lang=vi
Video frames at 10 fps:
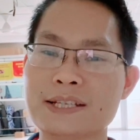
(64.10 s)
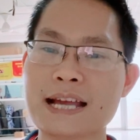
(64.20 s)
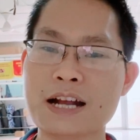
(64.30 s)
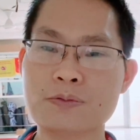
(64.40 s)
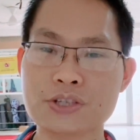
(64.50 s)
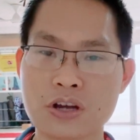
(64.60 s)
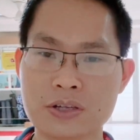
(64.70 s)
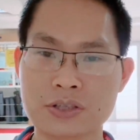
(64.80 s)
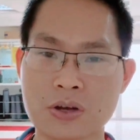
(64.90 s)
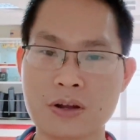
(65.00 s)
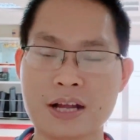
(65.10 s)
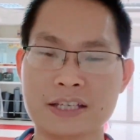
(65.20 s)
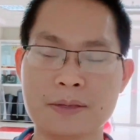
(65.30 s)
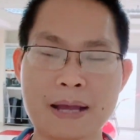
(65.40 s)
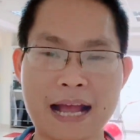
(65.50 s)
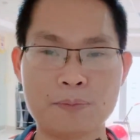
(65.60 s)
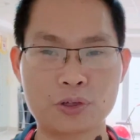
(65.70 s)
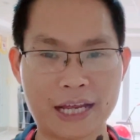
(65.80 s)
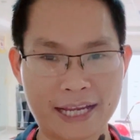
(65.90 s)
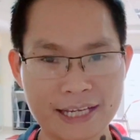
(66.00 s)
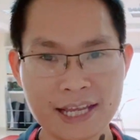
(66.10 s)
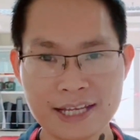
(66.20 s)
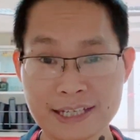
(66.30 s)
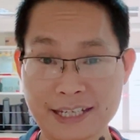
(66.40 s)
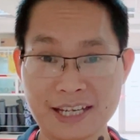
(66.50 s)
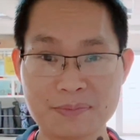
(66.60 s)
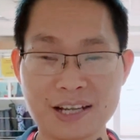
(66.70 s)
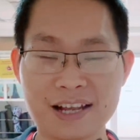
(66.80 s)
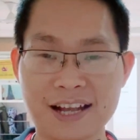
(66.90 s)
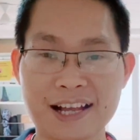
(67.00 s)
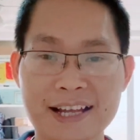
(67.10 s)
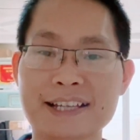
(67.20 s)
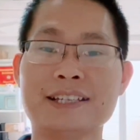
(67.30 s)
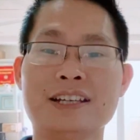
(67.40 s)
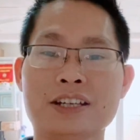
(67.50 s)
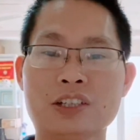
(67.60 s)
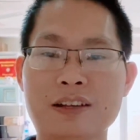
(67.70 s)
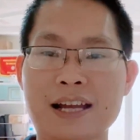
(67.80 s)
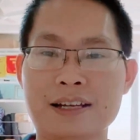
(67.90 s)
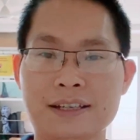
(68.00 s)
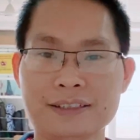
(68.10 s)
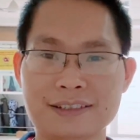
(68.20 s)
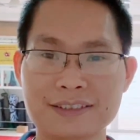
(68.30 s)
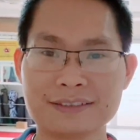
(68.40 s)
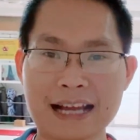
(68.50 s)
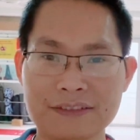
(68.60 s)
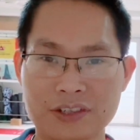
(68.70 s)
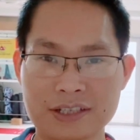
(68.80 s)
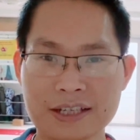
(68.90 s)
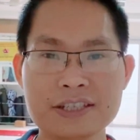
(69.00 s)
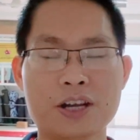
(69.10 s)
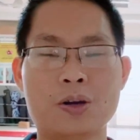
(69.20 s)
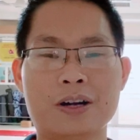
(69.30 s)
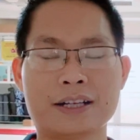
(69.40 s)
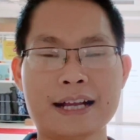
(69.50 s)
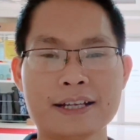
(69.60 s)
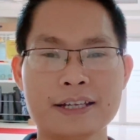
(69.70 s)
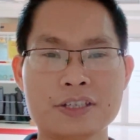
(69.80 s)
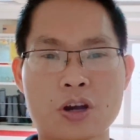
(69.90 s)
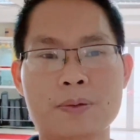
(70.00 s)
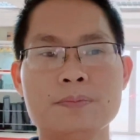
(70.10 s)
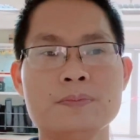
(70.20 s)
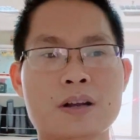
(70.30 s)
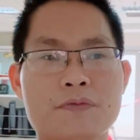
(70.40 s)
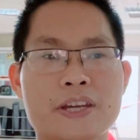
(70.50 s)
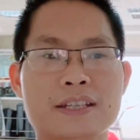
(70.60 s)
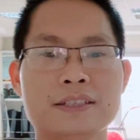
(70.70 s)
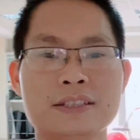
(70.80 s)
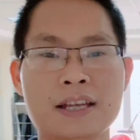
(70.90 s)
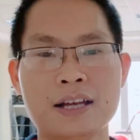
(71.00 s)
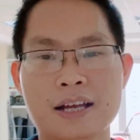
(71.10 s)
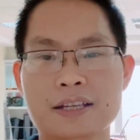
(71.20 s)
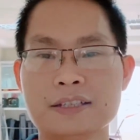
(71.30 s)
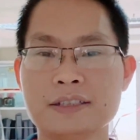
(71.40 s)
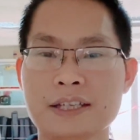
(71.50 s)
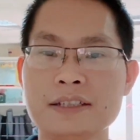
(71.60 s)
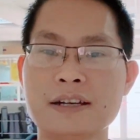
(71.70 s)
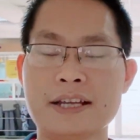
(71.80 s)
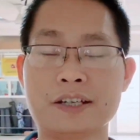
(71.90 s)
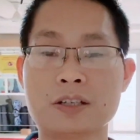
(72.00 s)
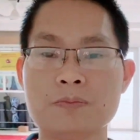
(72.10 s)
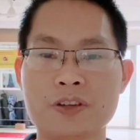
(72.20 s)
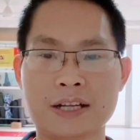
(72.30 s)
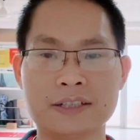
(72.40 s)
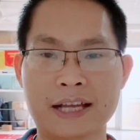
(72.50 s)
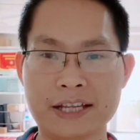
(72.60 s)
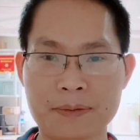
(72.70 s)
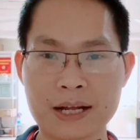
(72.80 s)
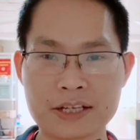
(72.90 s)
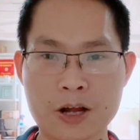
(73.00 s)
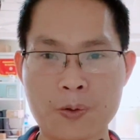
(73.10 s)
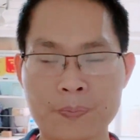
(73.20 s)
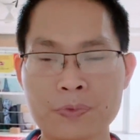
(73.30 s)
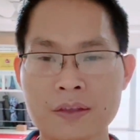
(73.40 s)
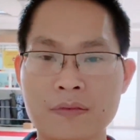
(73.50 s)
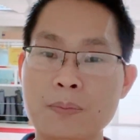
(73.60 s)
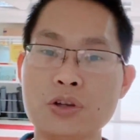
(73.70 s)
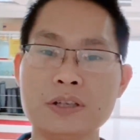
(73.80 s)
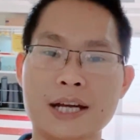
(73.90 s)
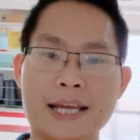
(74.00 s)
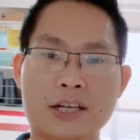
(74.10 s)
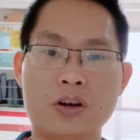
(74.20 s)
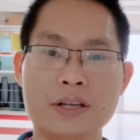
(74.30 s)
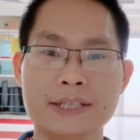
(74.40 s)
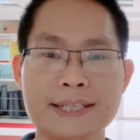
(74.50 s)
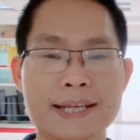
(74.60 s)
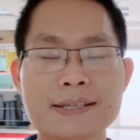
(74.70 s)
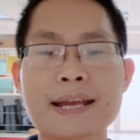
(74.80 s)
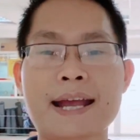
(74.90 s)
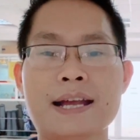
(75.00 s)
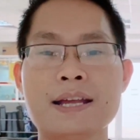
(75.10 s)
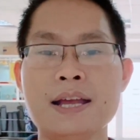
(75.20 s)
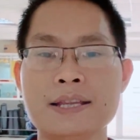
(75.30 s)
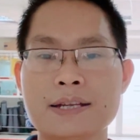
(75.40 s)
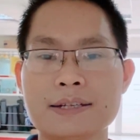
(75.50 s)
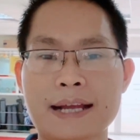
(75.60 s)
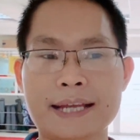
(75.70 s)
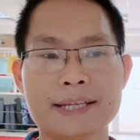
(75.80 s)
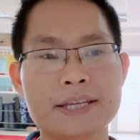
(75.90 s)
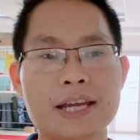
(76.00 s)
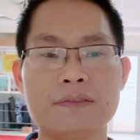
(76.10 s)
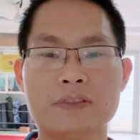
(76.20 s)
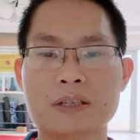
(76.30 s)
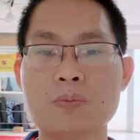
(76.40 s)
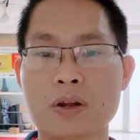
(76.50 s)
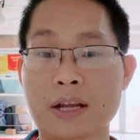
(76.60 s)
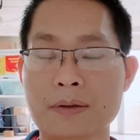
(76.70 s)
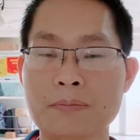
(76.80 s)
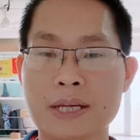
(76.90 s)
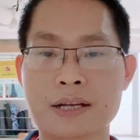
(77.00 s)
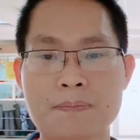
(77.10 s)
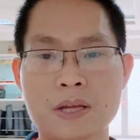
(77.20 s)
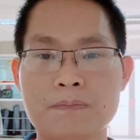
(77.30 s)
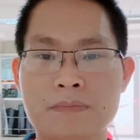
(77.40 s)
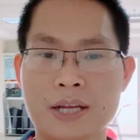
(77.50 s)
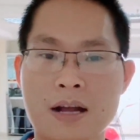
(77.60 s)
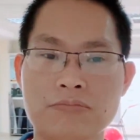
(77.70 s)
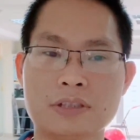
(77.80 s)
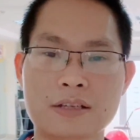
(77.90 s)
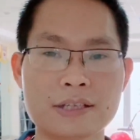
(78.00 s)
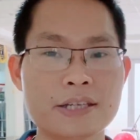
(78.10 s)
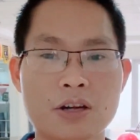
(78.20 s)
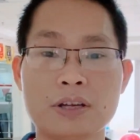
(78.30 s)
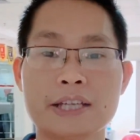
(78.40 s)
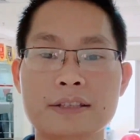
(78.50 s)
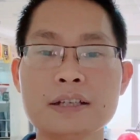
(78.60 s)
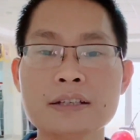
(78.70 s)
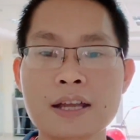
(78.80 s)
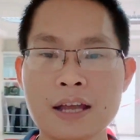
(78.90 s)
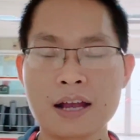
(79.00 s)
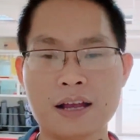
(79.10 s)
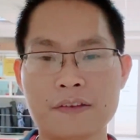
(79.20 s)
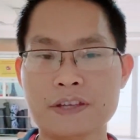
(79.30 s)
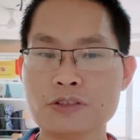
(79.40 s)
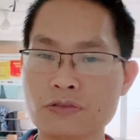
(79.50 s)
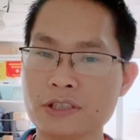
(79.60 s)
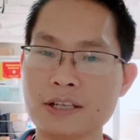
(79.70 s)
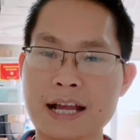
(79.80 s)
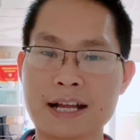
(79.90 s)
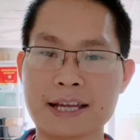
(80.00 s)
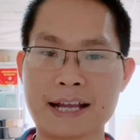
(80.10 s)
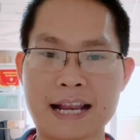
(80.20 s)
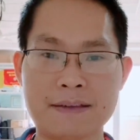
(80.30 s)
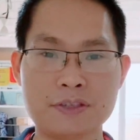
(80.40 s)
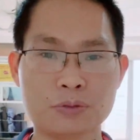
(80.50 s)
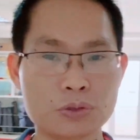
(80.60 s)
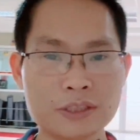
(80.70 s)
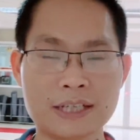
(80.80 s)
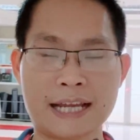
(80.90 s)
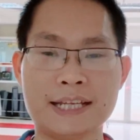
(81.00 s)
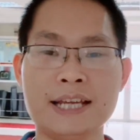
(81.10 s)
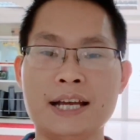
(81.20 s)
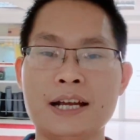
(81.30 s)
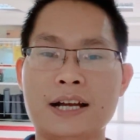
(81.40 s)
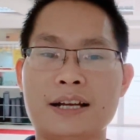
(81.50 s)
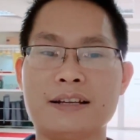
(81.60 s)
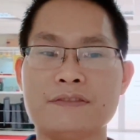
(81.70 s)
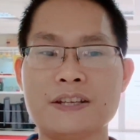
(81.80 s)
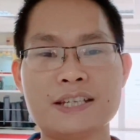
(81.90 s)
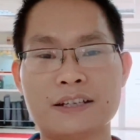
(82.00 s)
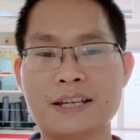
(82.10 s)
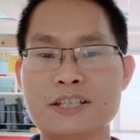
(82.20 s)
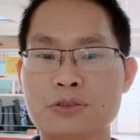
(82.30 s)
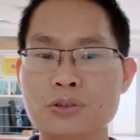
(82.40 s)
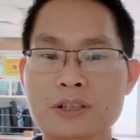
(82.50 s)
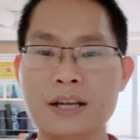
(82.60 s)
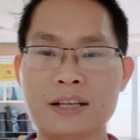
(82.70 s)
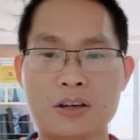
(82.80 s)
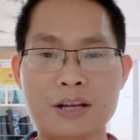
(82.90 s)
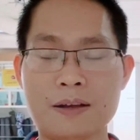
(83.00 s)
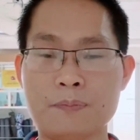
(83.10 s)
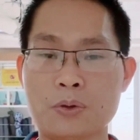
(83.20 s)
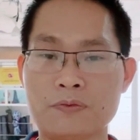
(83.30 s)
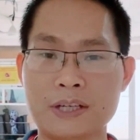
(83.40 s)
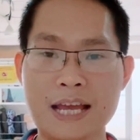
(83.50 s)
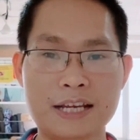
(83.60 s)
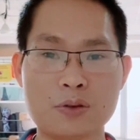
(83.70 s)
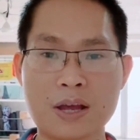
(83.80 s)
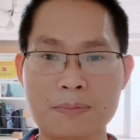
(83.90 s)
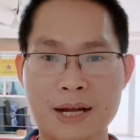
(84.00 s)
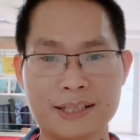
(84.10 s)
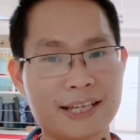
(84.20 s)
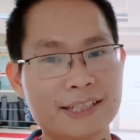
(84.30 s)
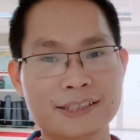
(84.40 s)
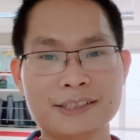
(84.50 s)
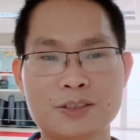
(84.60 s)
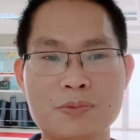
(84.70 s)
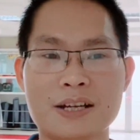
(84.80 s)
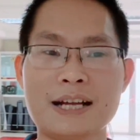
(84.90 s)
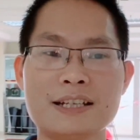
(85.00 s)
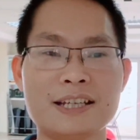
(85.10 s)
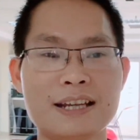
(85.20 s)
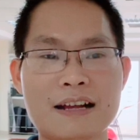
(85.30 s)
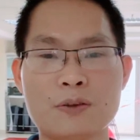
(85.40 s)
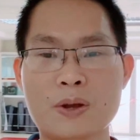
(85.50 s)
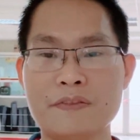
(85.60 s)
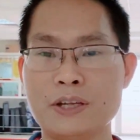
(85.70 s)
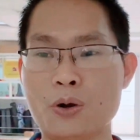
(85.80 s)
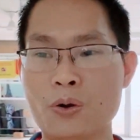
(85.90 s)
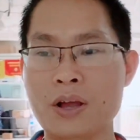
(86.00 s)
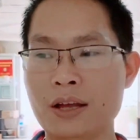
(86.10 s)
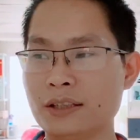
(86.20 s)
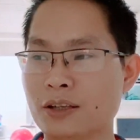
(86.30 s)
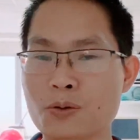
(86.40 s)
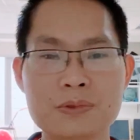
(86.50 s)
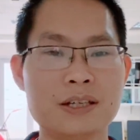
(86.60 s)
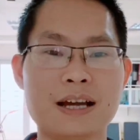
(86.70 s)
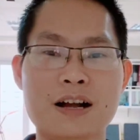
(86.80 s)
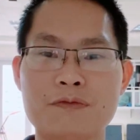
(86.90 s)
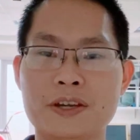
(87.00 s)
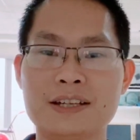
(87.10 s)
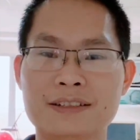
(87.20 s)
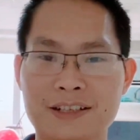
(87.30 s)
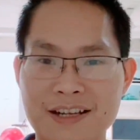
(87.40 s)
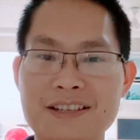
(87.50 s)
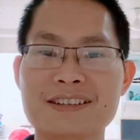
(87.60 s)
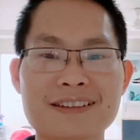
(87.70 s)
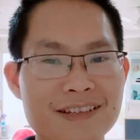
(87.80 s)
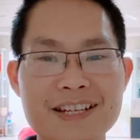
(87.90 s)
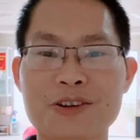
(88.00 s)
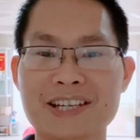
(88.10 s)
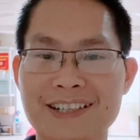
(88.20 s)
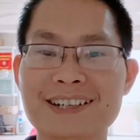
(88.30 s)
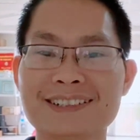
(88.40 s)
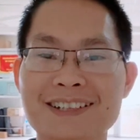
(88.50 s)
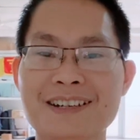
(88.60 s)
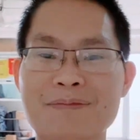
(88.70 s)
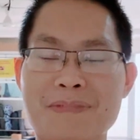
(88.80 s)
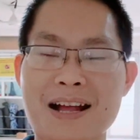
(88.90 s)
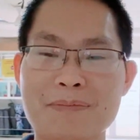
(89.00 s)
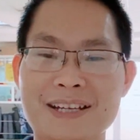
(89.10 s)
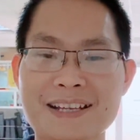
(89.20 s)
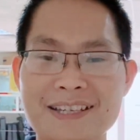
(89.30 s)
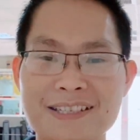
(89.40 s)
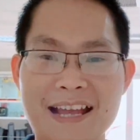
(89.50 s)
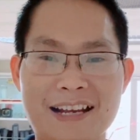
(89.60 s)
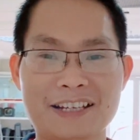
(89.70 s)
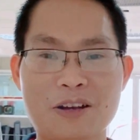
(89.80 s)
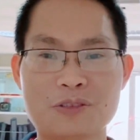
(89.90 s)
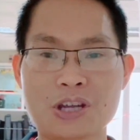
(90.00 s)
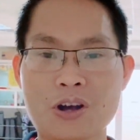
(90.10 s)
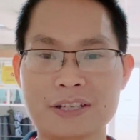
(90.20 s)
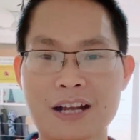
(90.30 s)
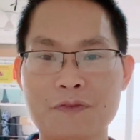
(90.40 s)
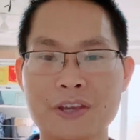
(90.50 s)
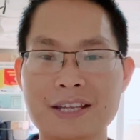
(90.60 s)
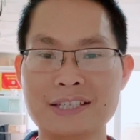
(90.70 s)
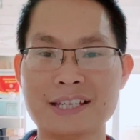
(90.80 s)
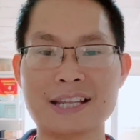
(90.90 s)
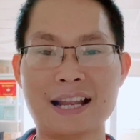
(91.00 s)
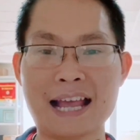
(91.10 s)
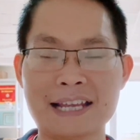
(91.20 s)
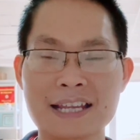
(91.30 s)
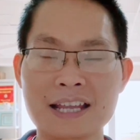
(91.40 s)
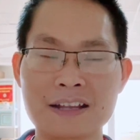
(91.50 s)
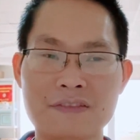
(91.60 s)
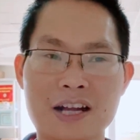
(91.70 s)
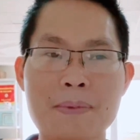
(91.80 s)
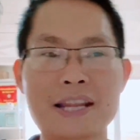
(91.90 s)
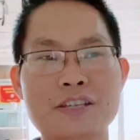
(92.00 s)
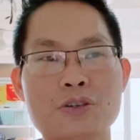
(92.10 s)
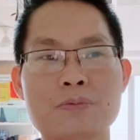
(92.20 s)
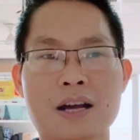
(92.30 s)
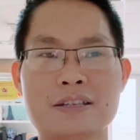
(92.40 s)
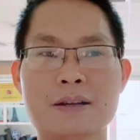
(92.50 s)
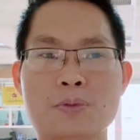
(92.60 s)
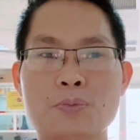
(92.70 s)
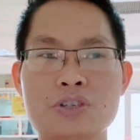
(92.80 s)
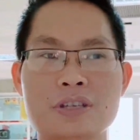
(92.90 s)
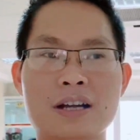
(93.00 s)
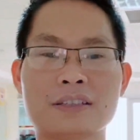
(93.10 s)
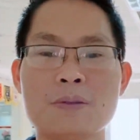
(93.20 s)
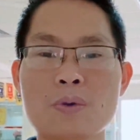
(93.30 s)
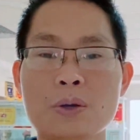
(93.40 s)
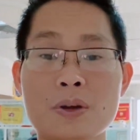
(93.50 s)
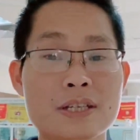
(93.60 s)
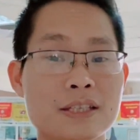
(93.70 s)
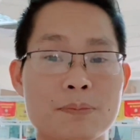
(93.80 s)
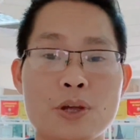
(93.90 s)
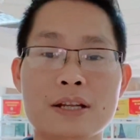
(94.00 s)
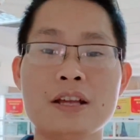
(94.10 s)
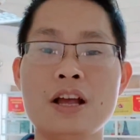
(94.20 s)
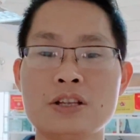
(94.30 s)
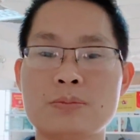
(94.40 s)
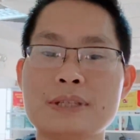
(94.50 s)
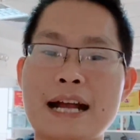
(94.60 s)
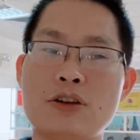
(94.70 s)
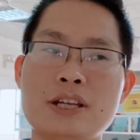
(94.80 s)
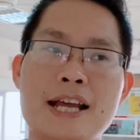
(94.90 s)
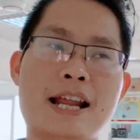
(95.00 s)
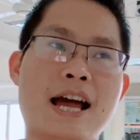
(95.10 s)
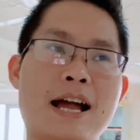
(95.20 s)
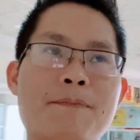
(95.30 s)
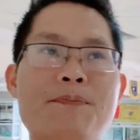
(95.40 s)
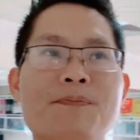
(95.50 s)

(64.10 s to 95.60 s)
ra cũng cho cho Kiba một cái trải nghiệm rất là hay đó là được tương tác với rất nhiều các cái nhóm học viên ờ, những cái người ở công việc nghề nghiệp khác nhau và mỗi người lại có những cái chia sẻ những cái kinh nghiệm và thông qua đấy mình cập nhật mình học được rất nhiều các kiến thức à, ví dụ như là kể cả làm youtube như này à, phát triển kênh youtube đó là một vấn đề liên quan đến marketing cũng như cách kỹ năng quay video thì cũng như là học viên gần như rất rất nhiều cái kiến thức mà mình đã chia sẻ lại đều do những học viên chia sẻ lại và các bạn hình dung ở trong một môi trường thông qua quá trình tập luyện chúng ta có thể là